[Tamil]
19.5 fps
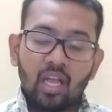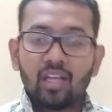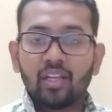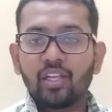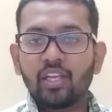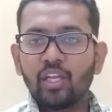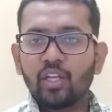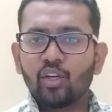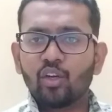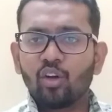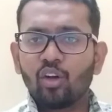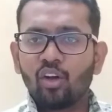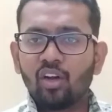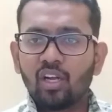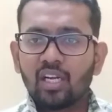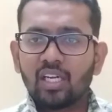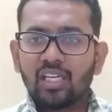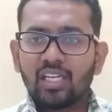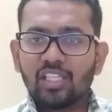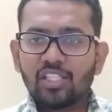ஹீரோ
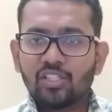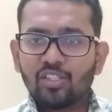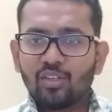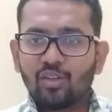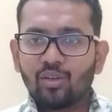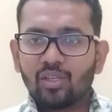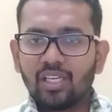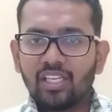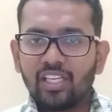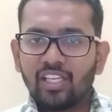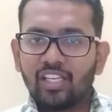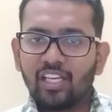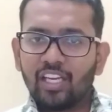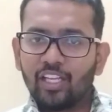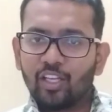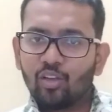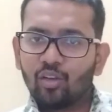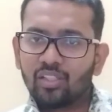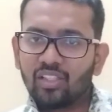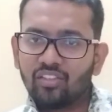நெஞ்சுக்குள்ள நீ
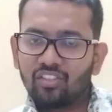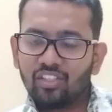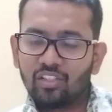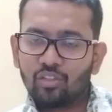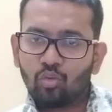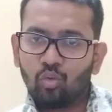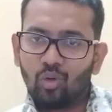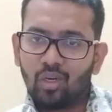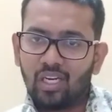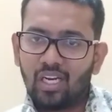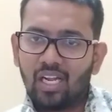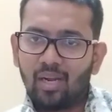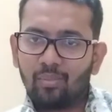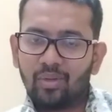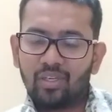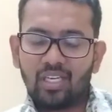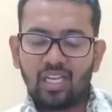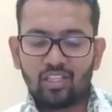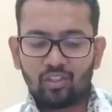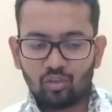இன்னைக்கும் அந்த விஷயம் சொல்லலை
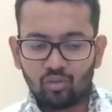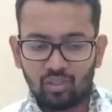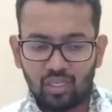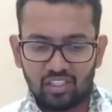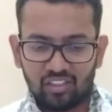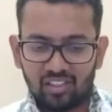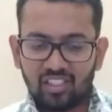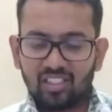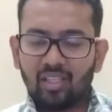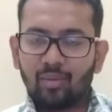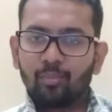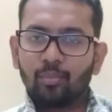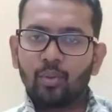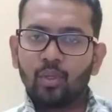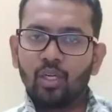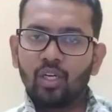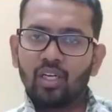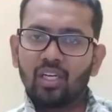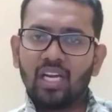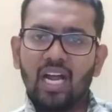அப்படின்னா அது அதுதான் தப்பு
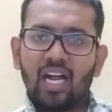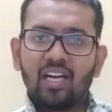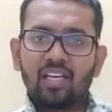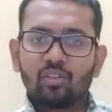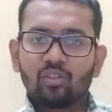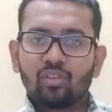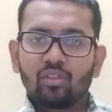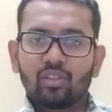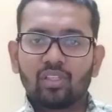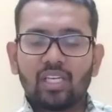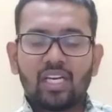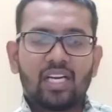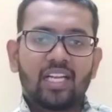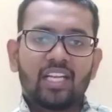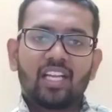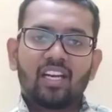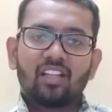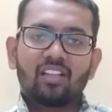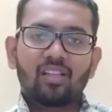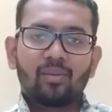நான்
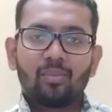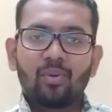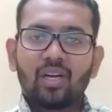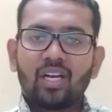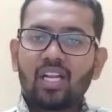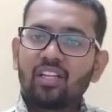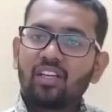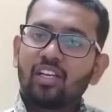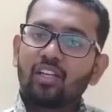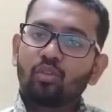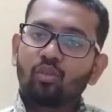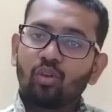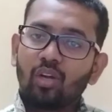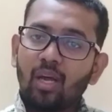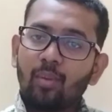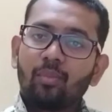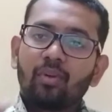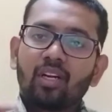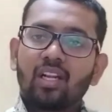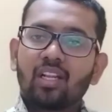நினைக்கிறது தப்பு கிடையாது நீ
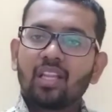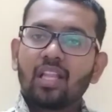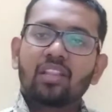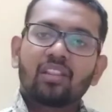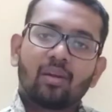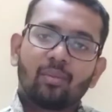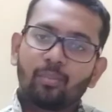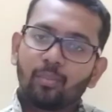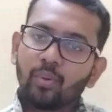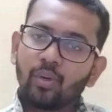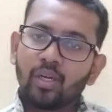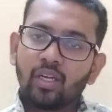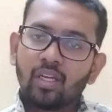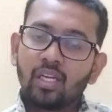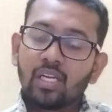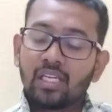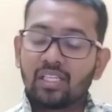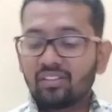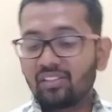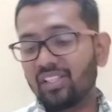சொல்லாம இருக்கிறது தான் தப்பு
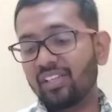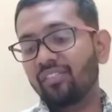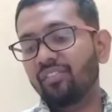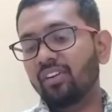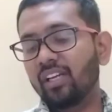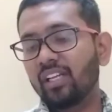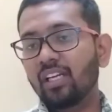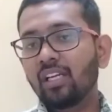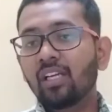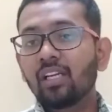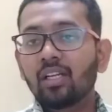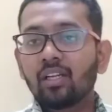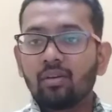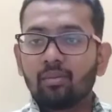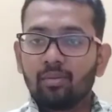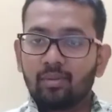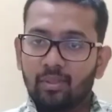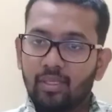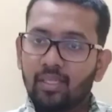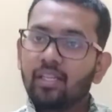சரி விடு
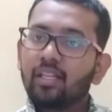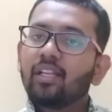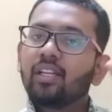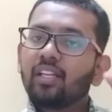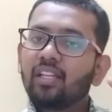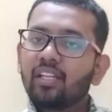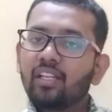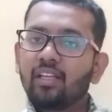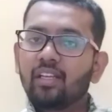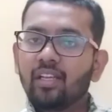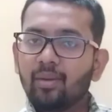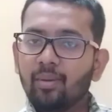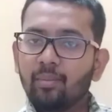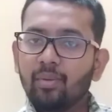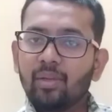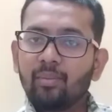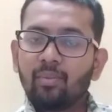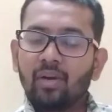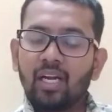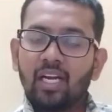நீ
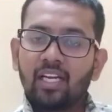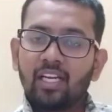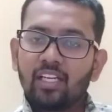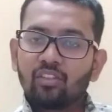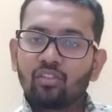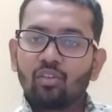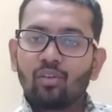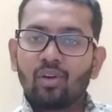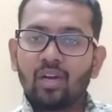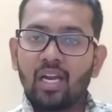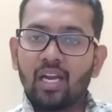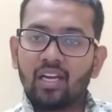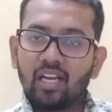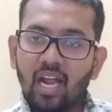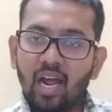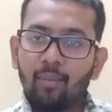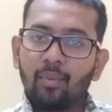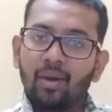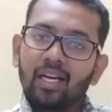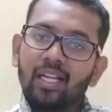நீ மழலைன்னு சொல்ற
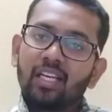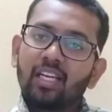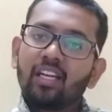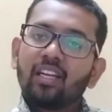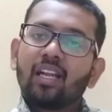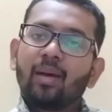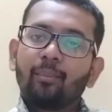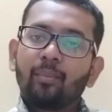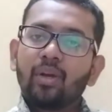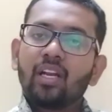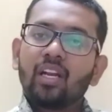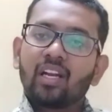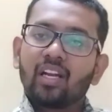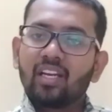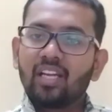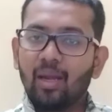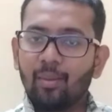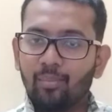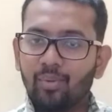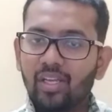நான் மழலைன்னு நம்பிட்டு இருக்க
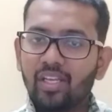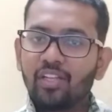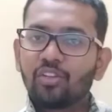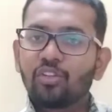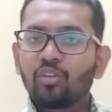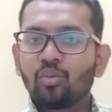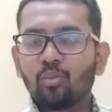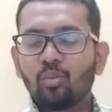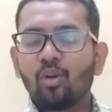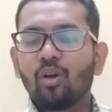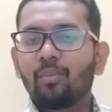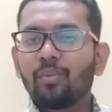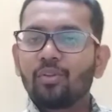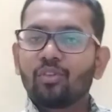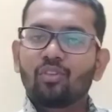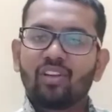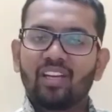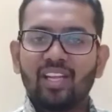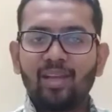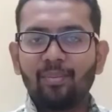நீ அப்படியே இருந்துட்டு போ அப்படின்னு
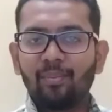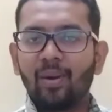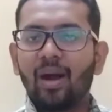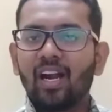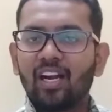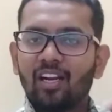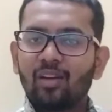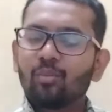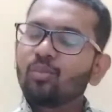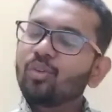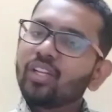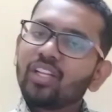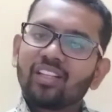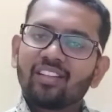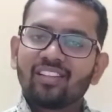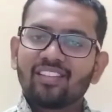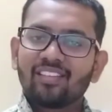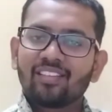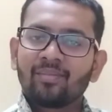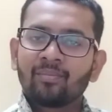சொல்லி பாடல் முடியுது